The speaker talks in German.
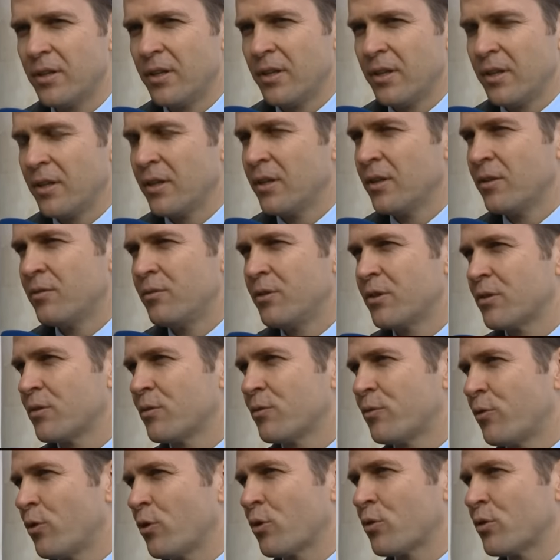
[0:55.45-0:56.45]
Äh, wir
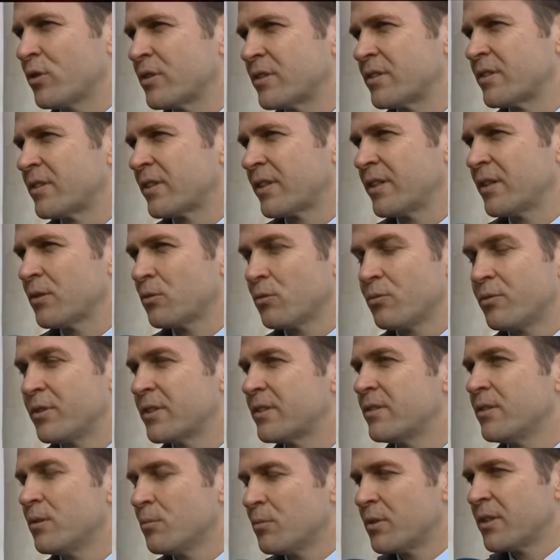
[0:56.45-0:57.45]
sind voll konzentriert und
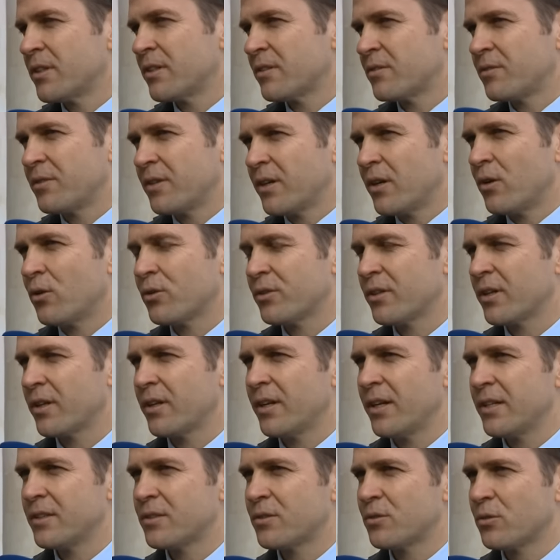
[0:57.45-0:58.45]
wissen immer, dass wir auch nach
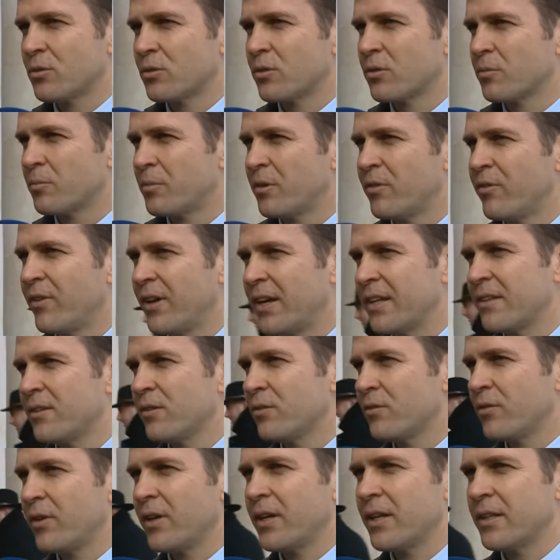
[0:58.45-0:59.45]
Leistung
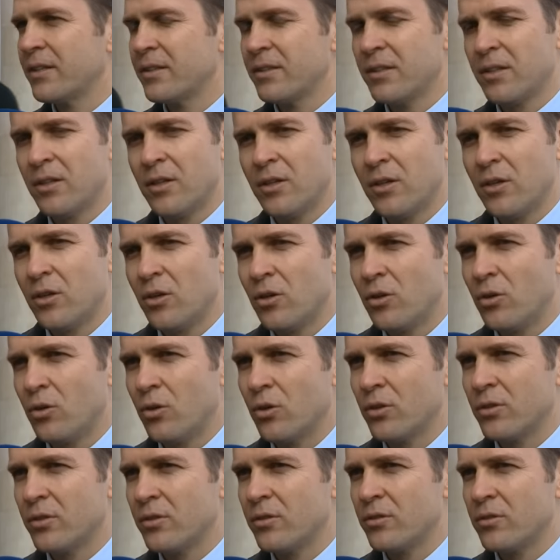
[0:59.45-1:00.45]
bewertet werden.
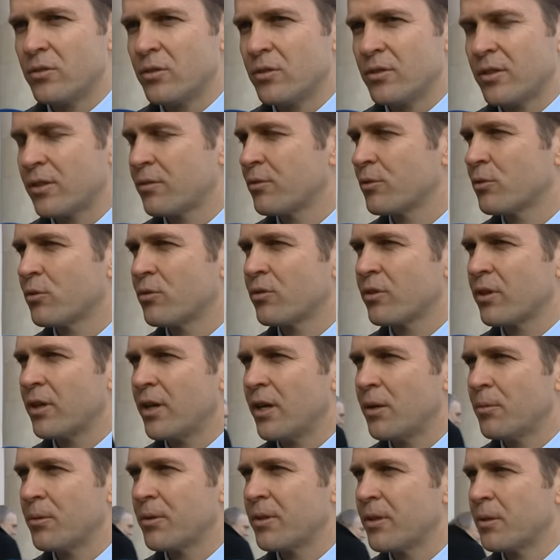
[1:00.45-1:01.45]
Und äh, das wird
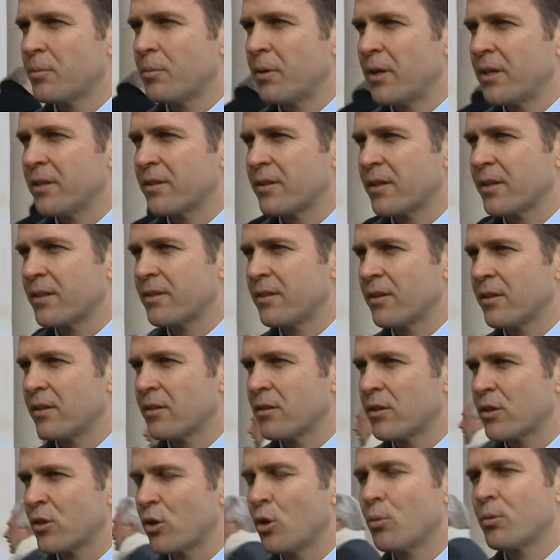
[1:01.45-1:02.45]
unsere Arbeit nicht
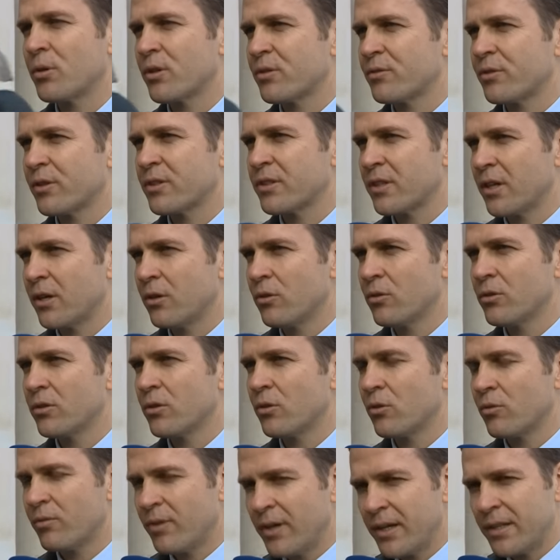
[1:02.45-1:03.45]
beeinträchtigen. Ich glaube, das
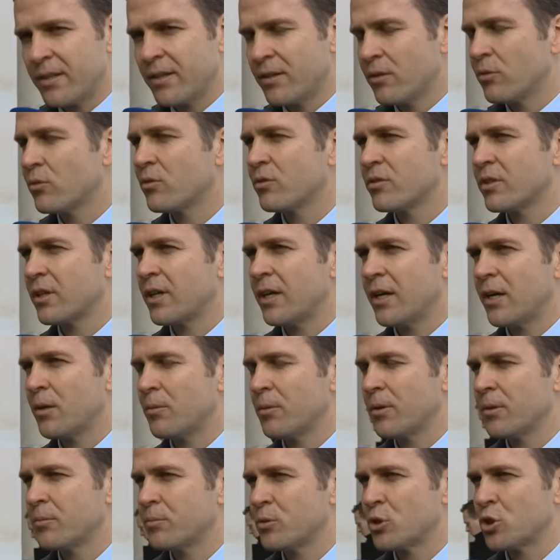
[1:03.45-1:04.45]
Vertrauen auch weiterhin in unsere
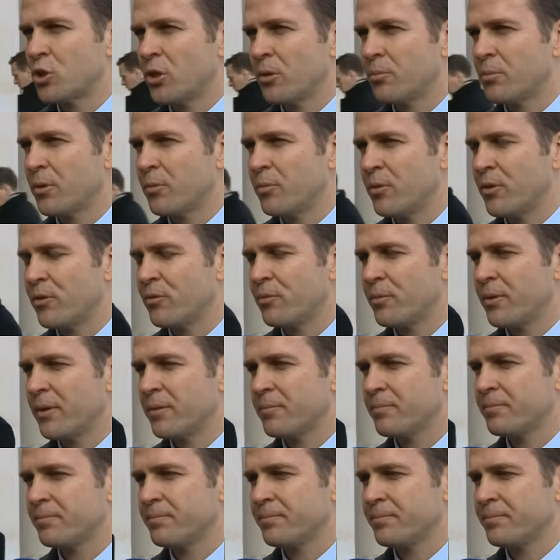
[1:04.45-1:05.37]
Arbeit besteht beim DFB.